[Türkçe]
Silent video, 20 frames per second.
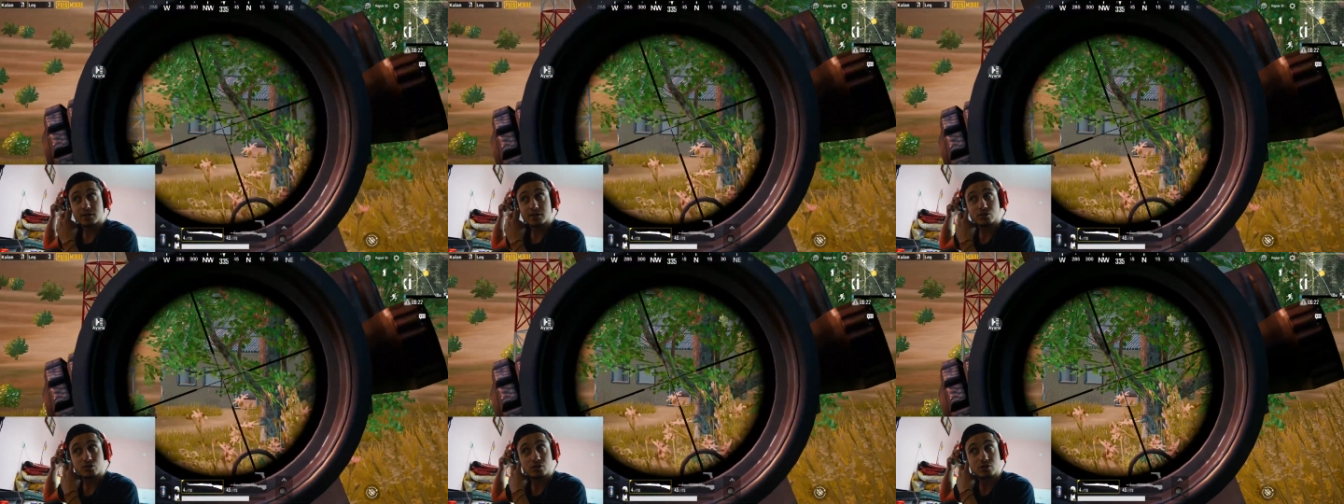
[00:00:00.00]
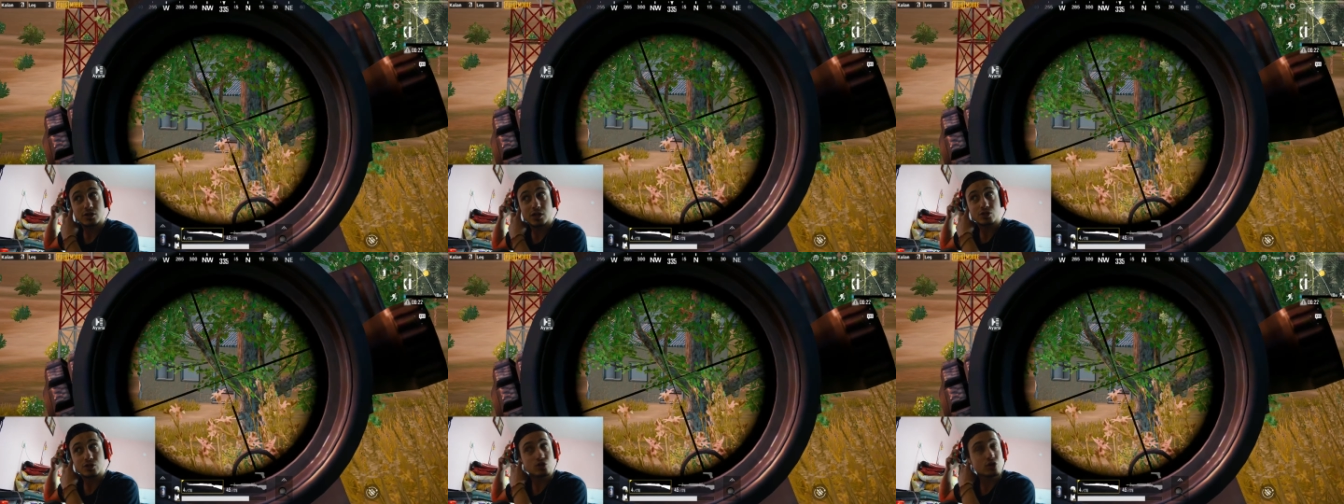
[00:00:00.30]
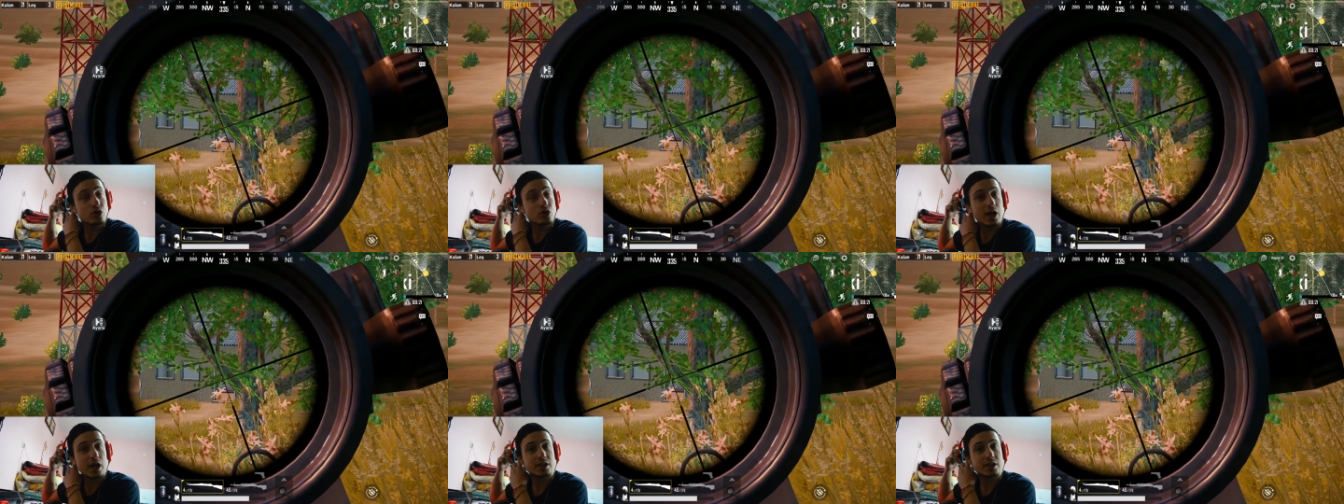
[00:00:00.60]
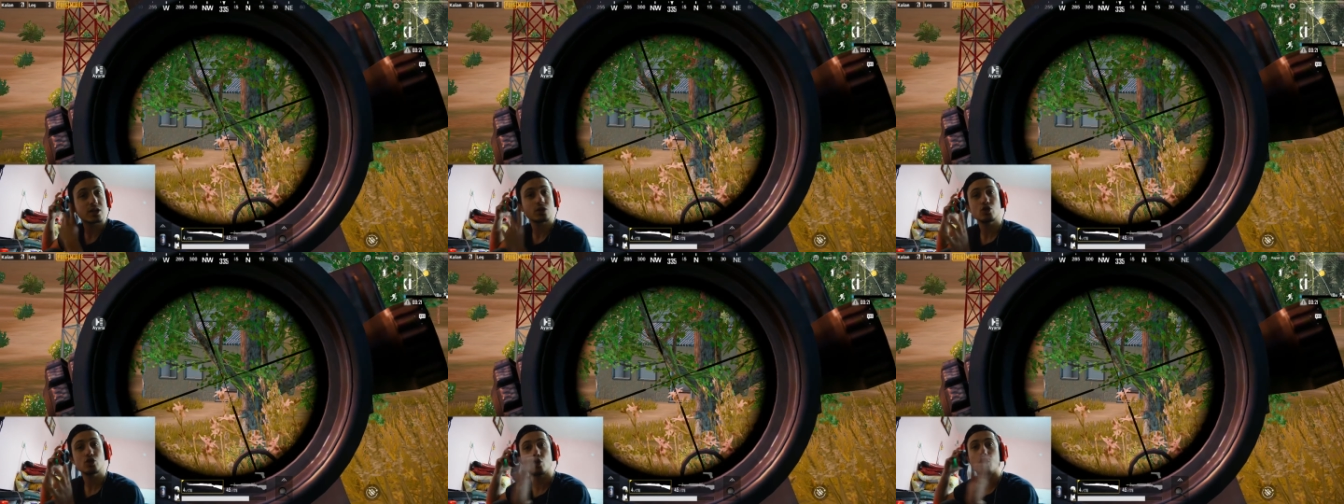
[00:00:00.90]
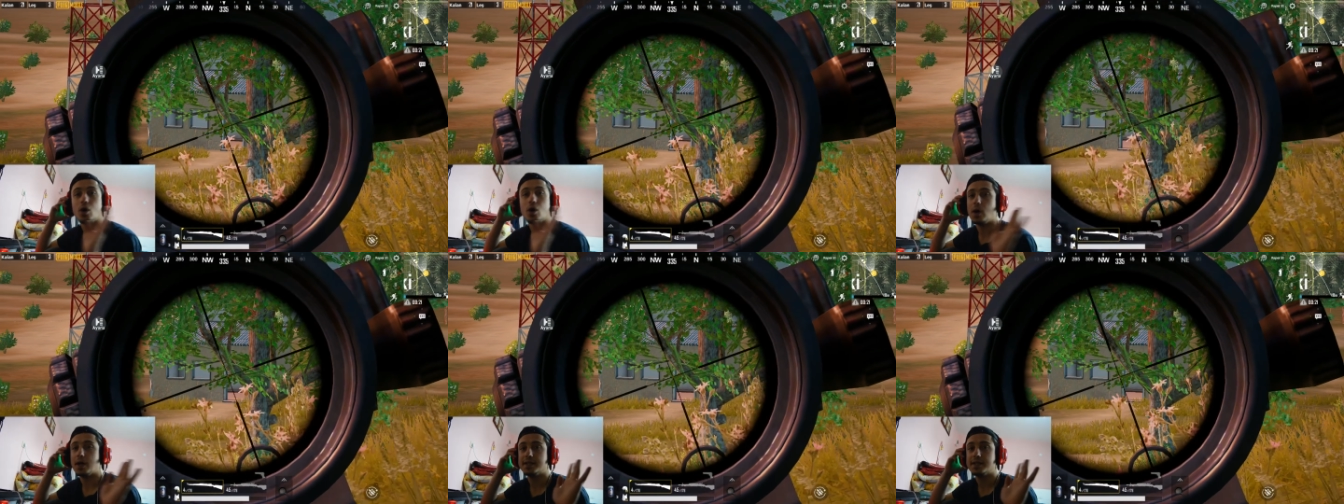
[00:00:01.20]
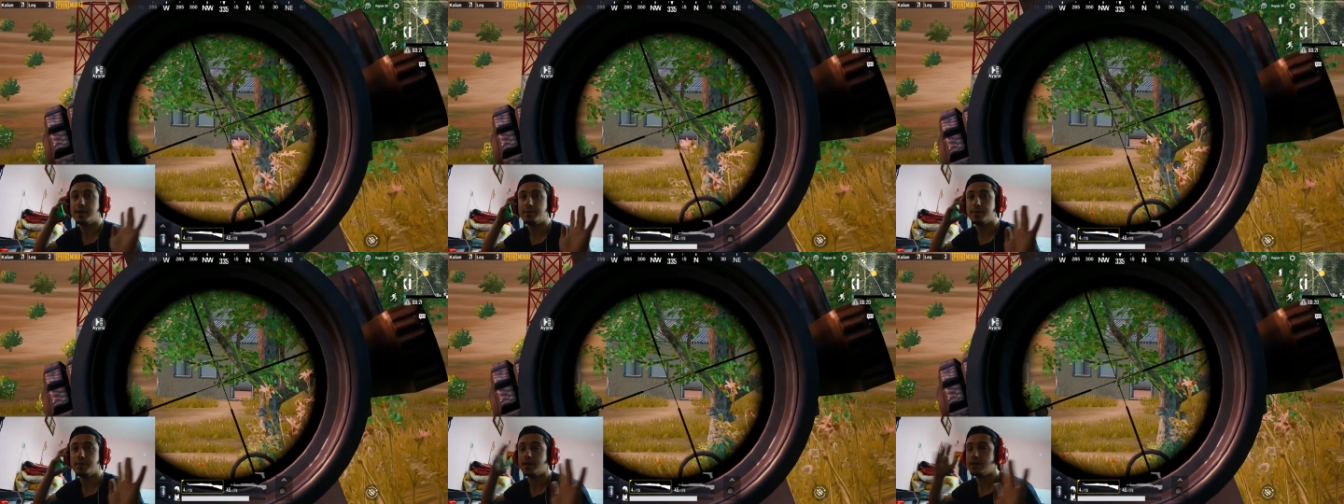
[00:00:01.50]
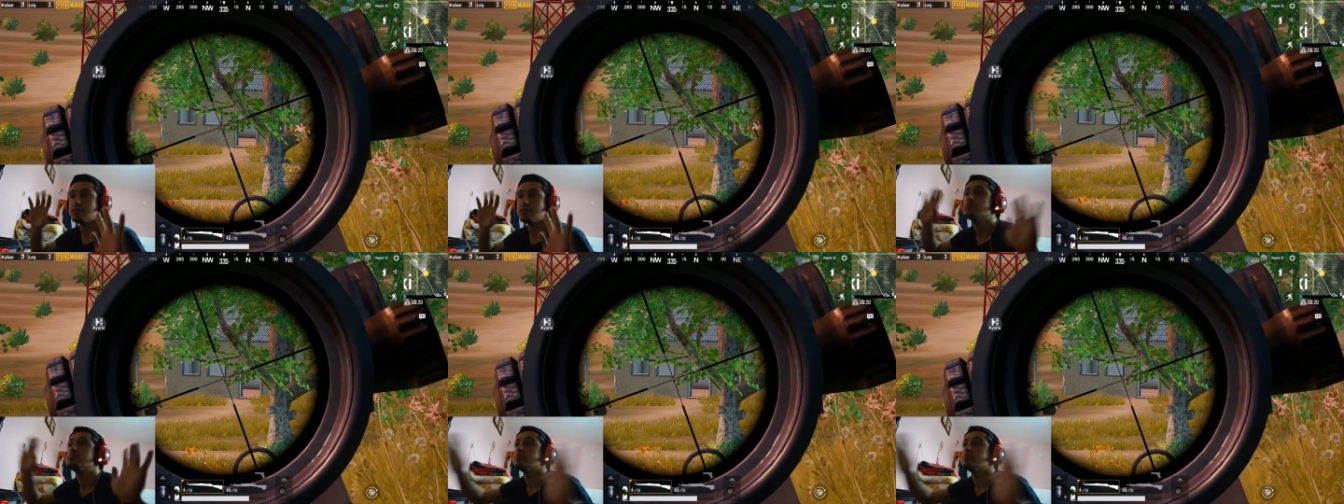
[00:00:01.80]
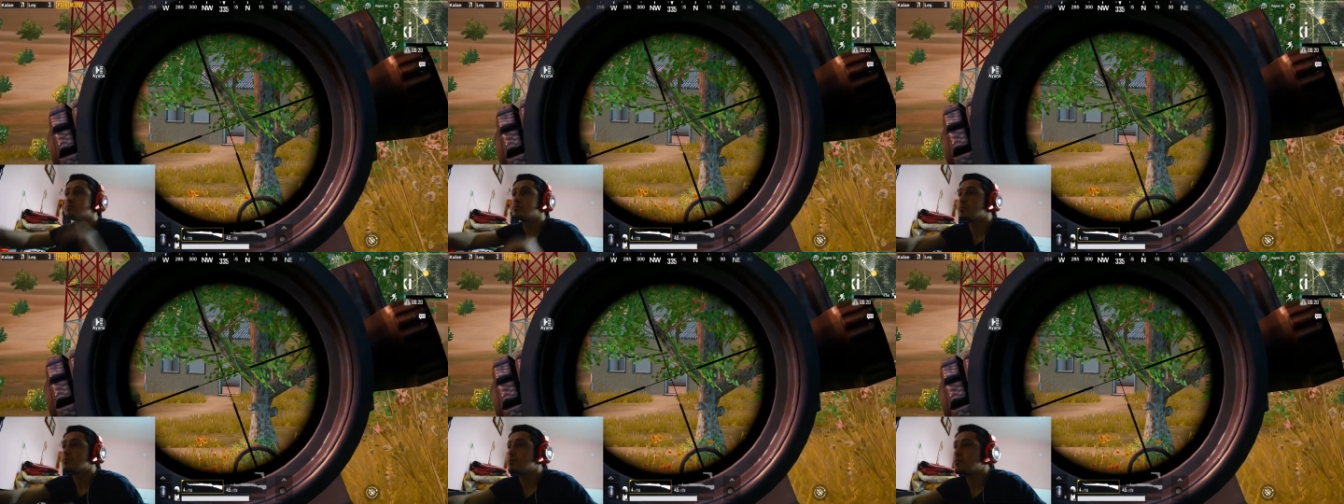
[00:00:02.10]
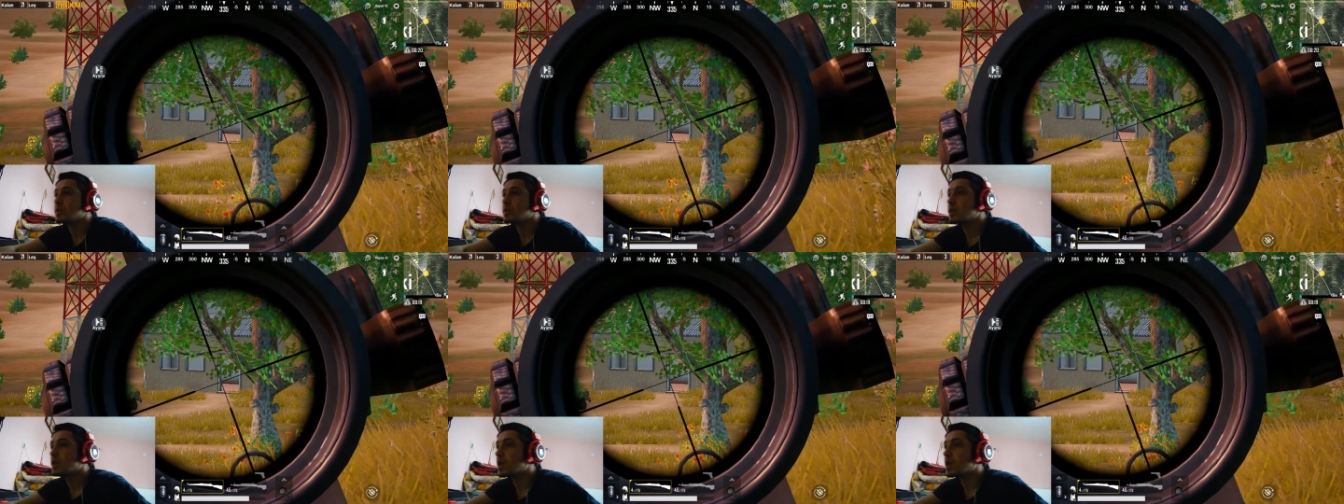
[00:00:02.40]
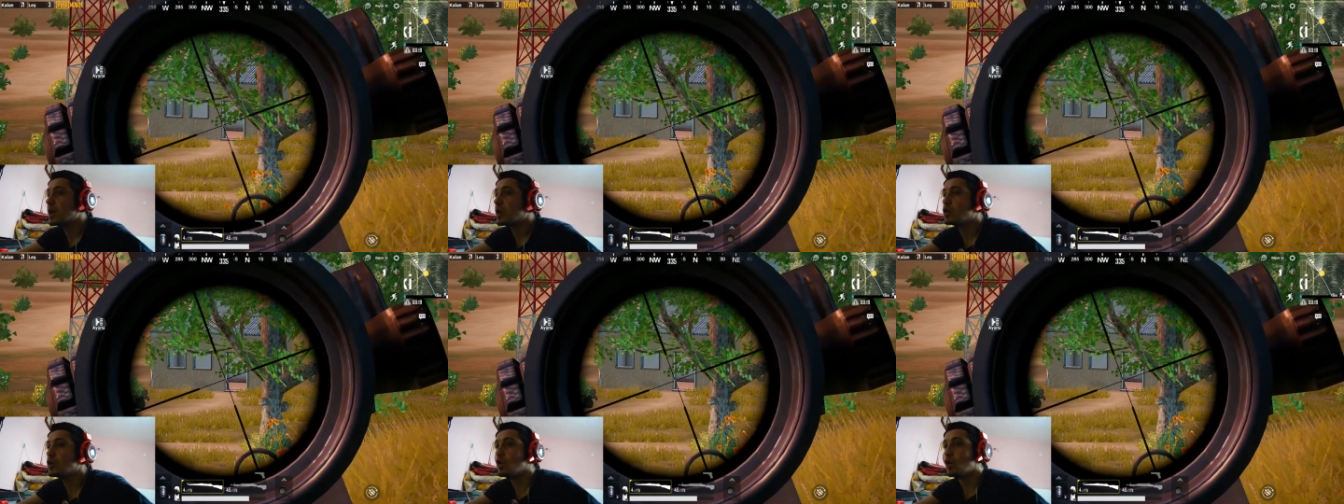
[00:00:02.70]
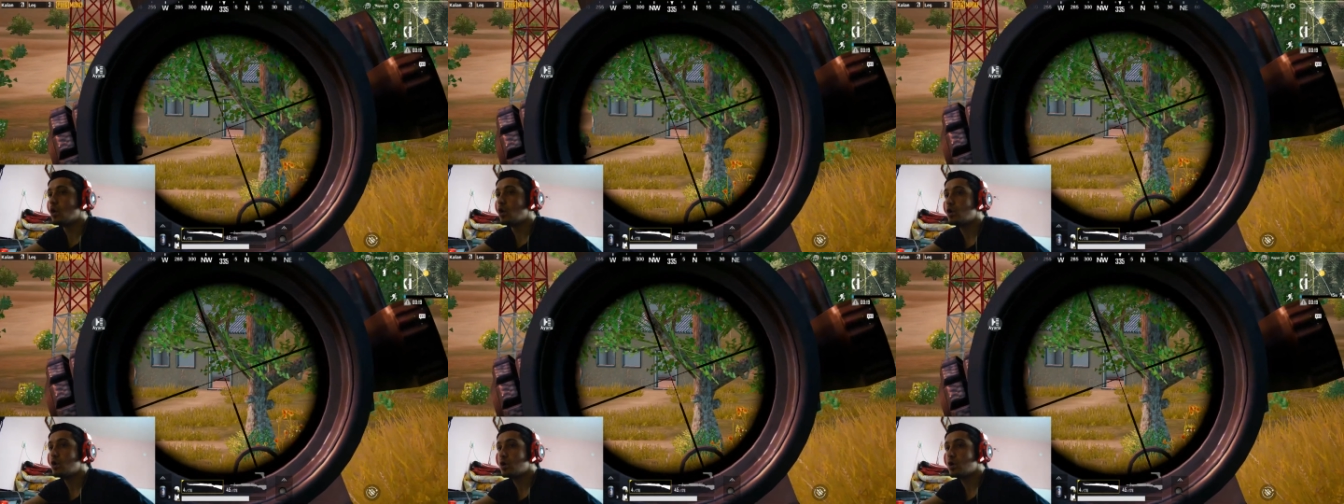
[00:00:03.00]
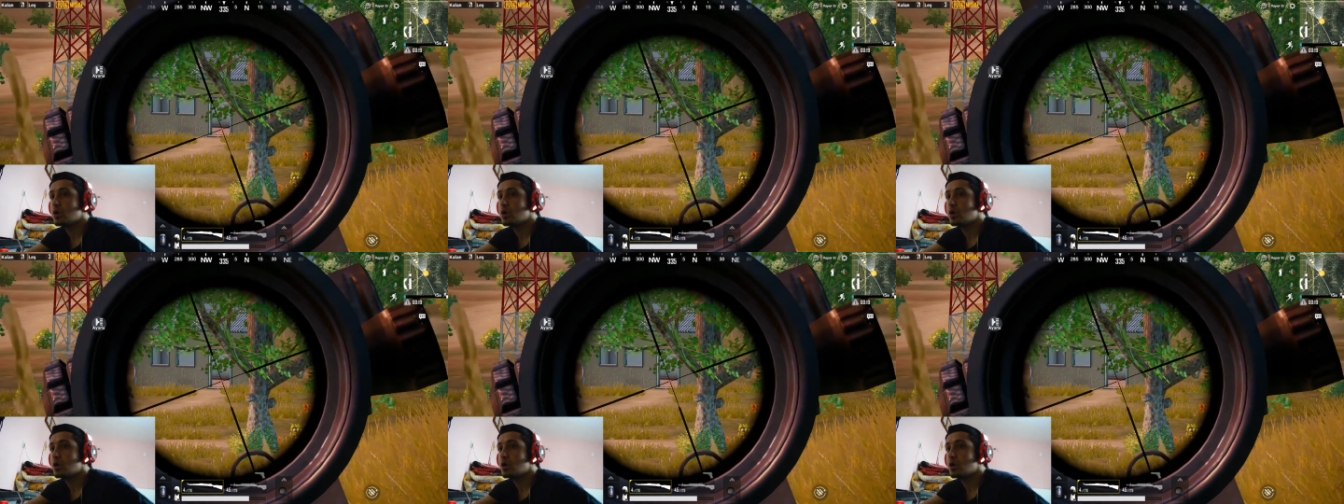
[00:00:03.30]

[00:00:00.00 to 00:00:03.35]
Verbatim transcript: Süreç şöyle artık yok o adamda. Yok.